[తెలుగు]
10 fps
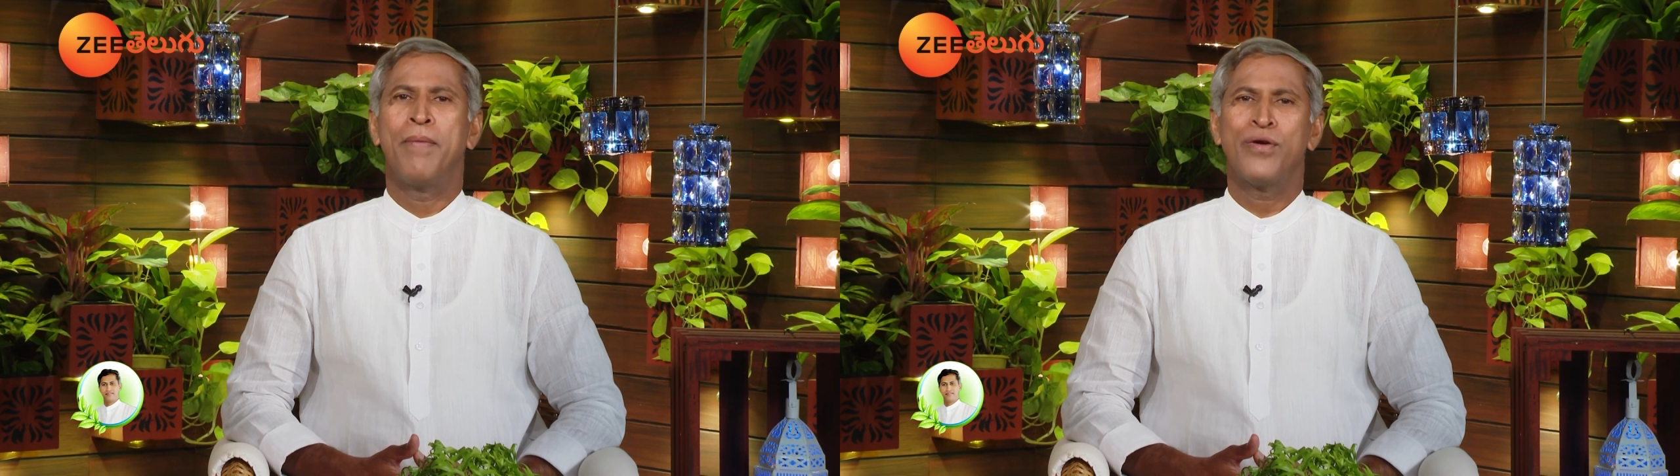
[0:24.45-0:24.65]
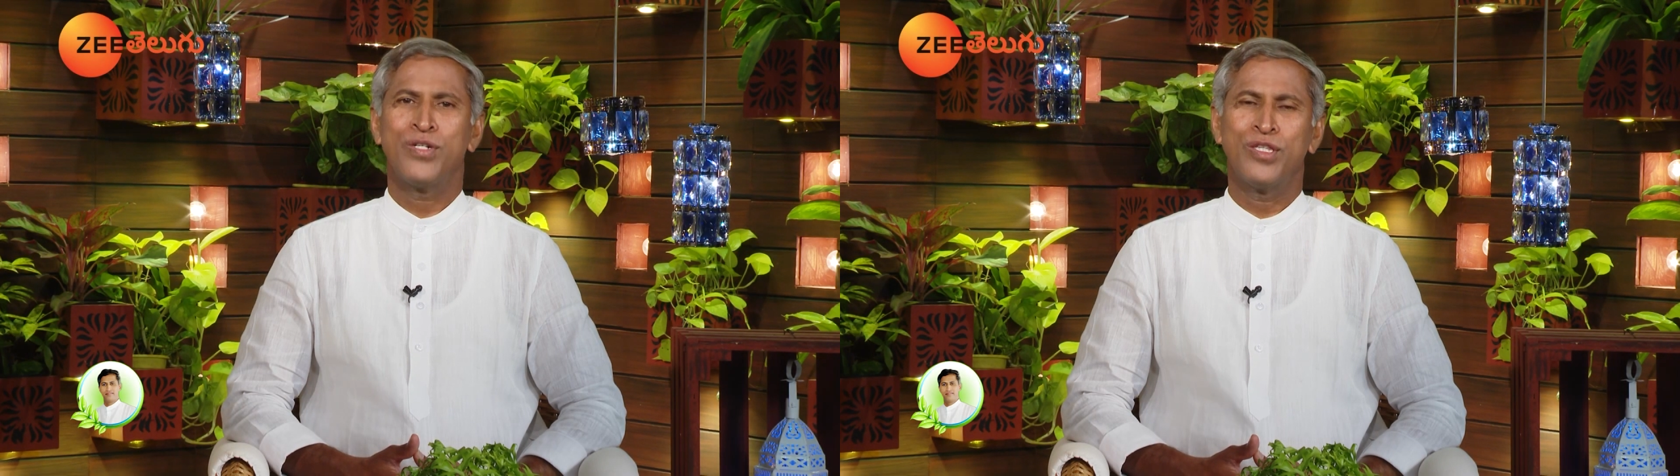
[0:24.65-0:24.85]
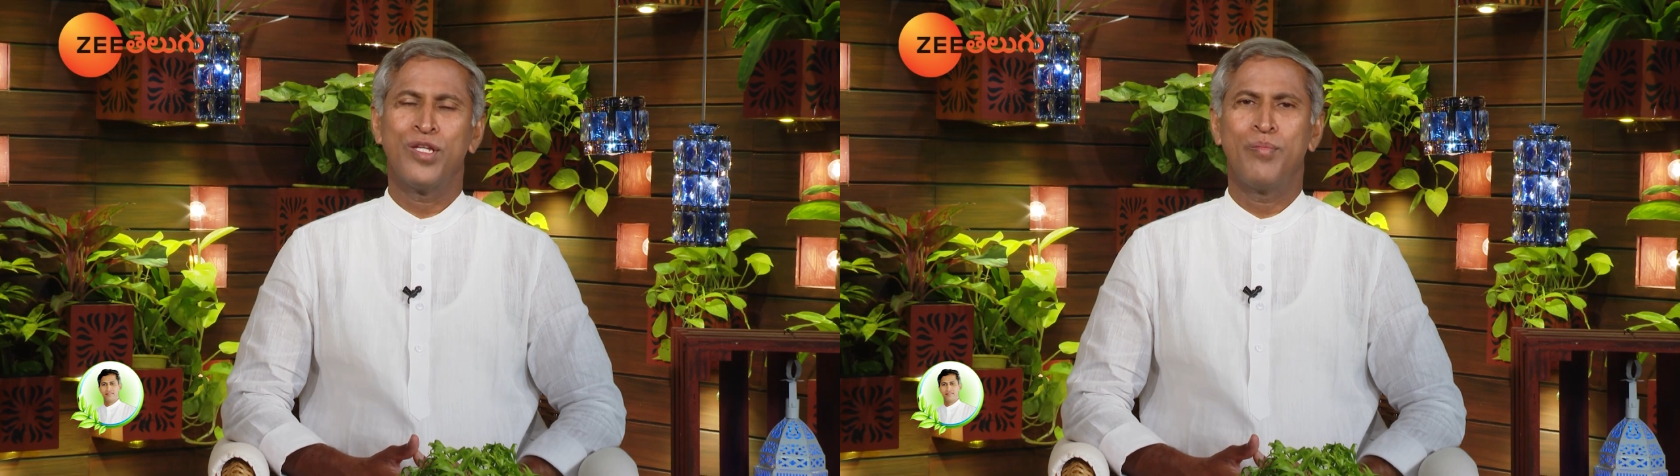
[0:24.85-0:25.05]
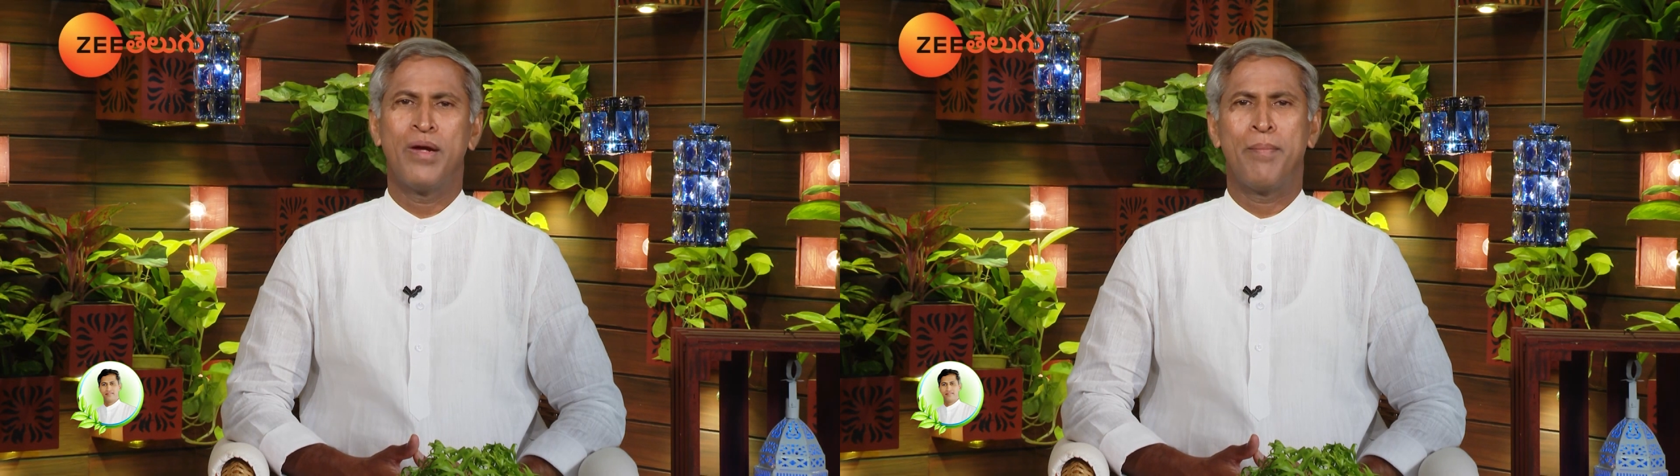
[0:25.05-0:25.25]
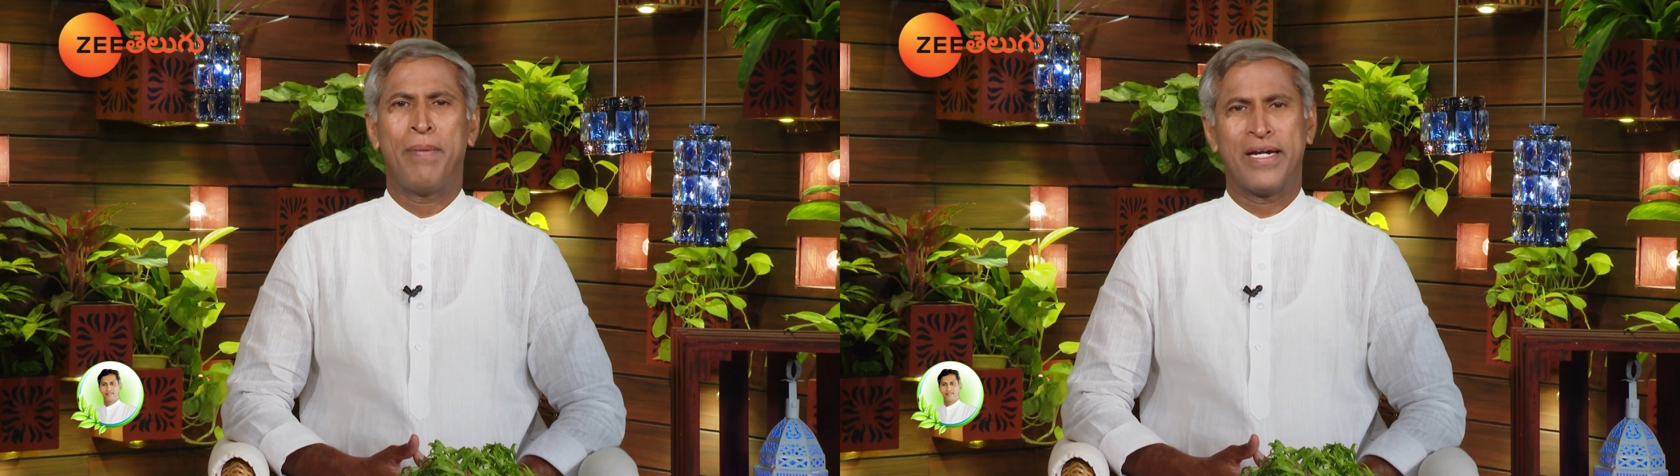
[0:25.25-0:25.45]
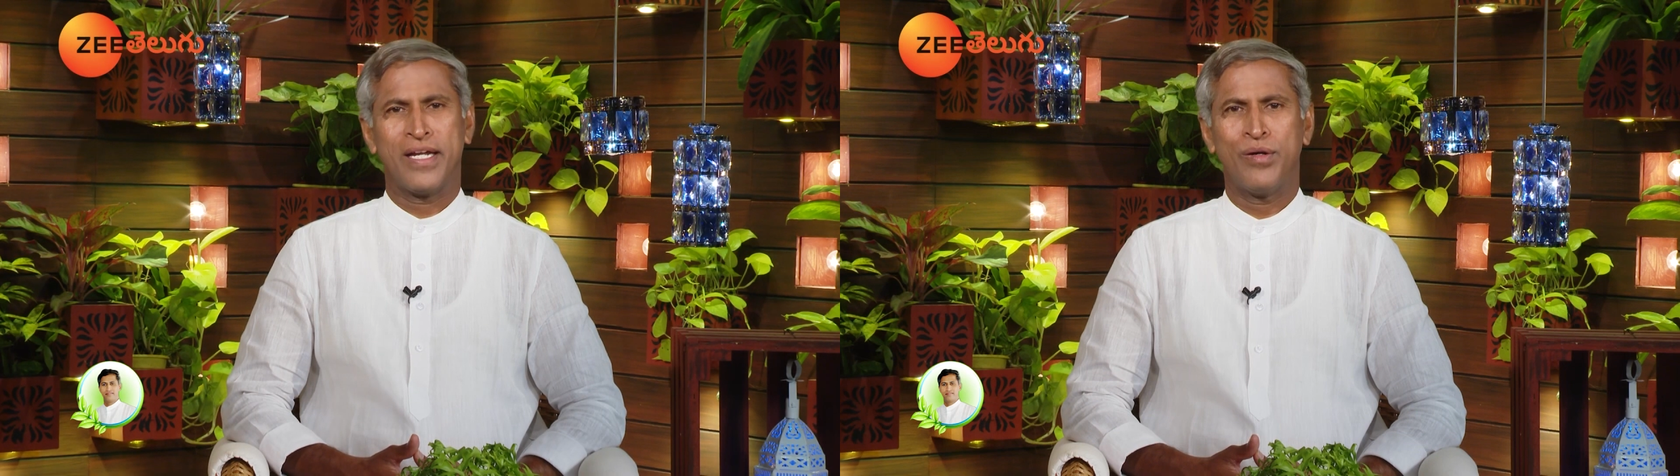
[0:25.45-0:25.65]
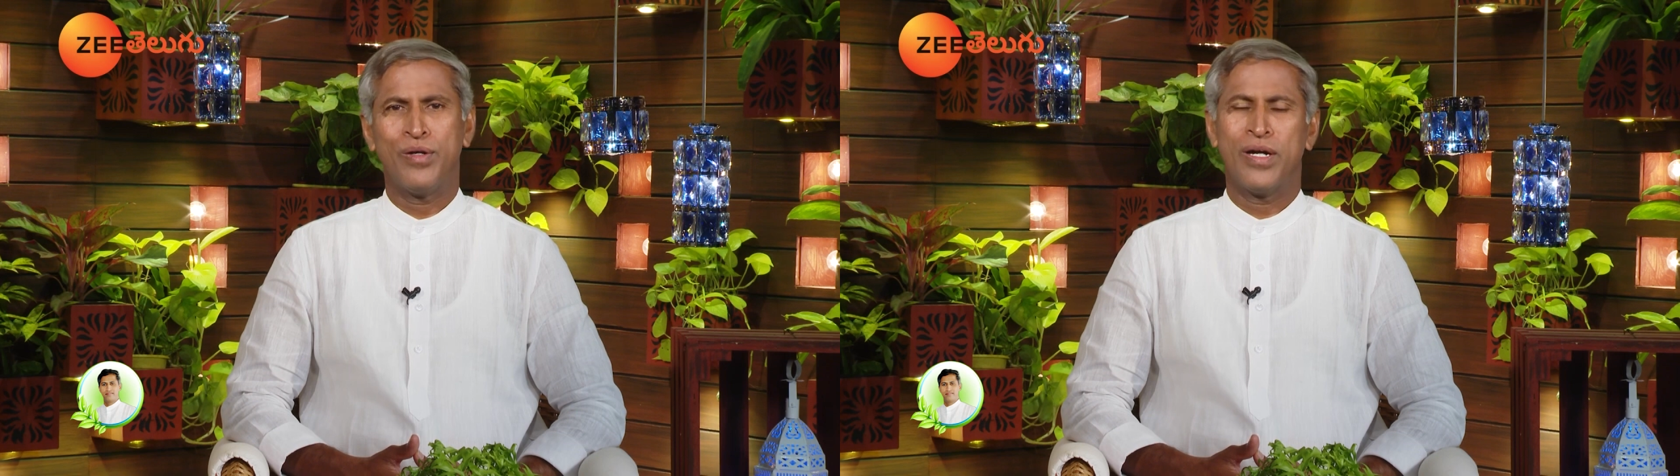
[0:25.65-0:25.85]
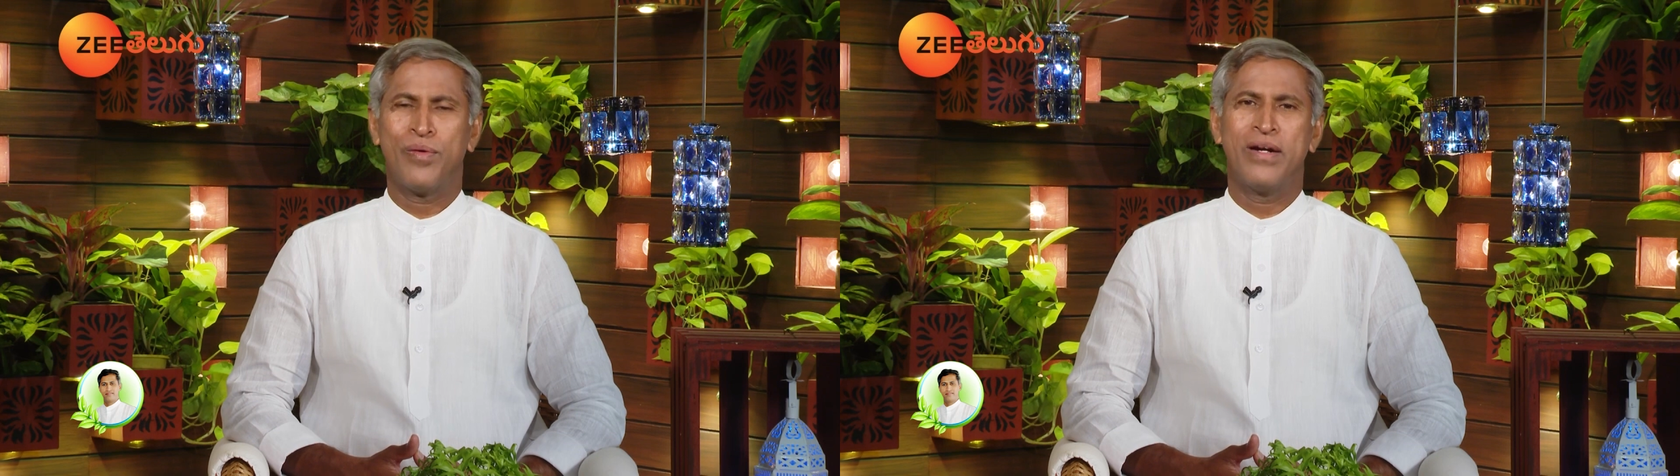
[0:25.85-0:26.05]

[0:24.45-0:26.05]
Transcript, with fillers: భవిష్యత్తులో మళ్ళీ పట్టకుండా